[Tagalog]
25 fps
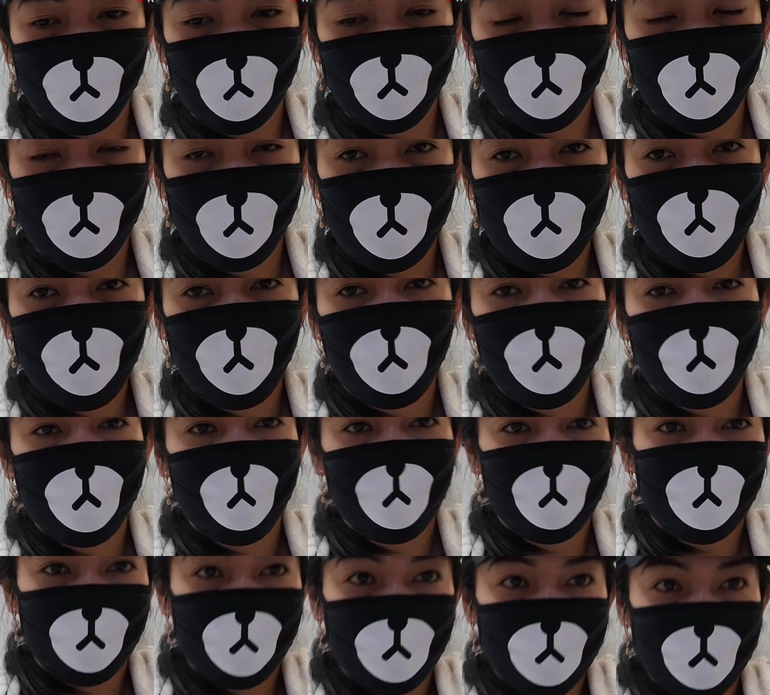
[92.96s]
yun, di ba?
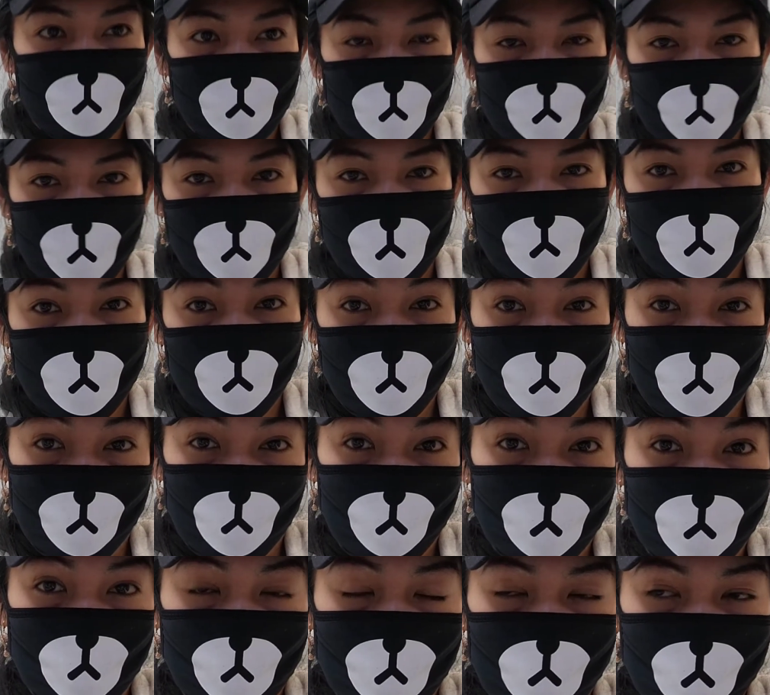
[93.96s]
Kasi uh, ah,
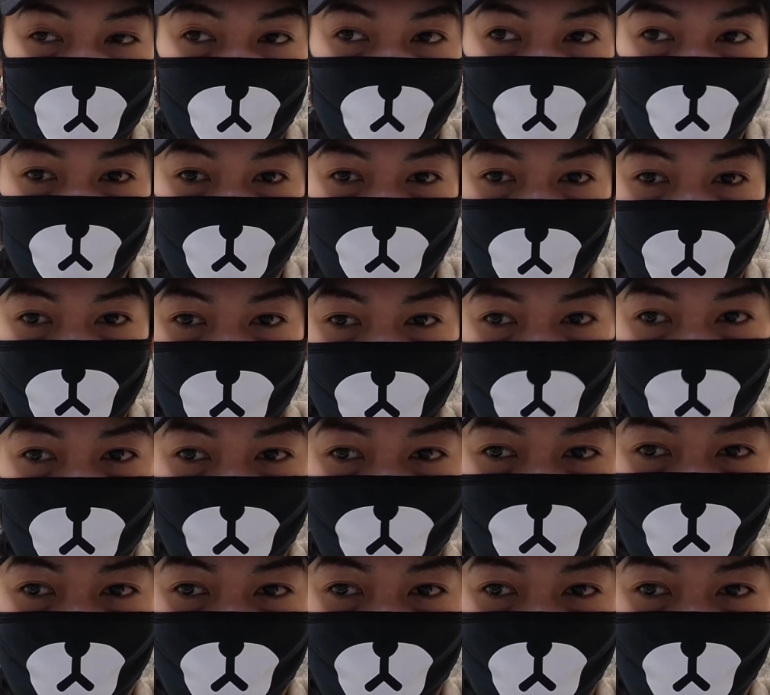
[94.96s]
ilan days na sumasakit